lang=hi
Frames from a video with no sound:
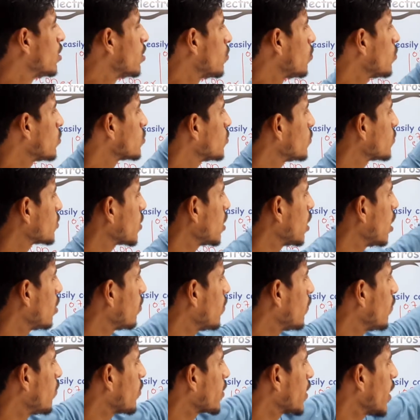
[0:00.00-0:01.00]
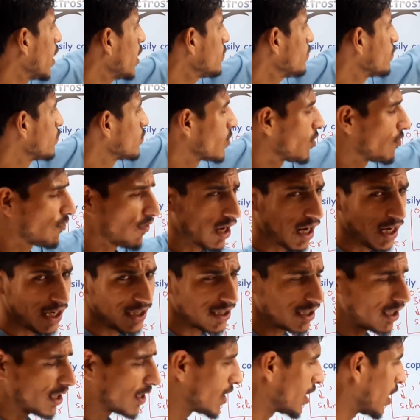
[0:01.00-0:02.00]
और जिसके अलावा वो क्या है वाइट
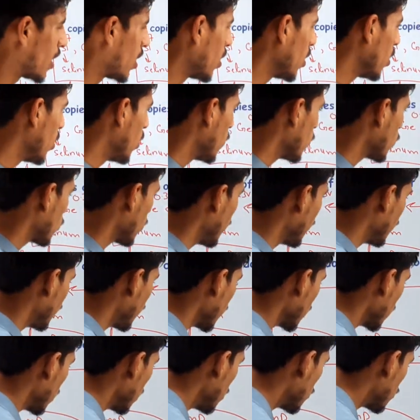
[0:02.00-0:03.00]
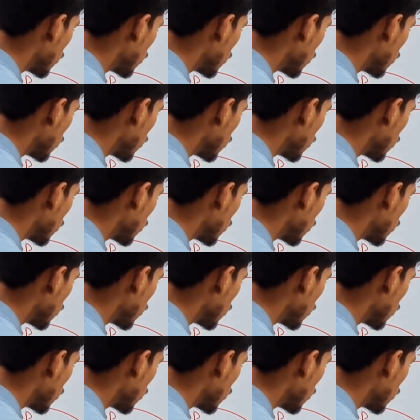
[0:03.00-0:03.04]
एरिया तो बेसिकली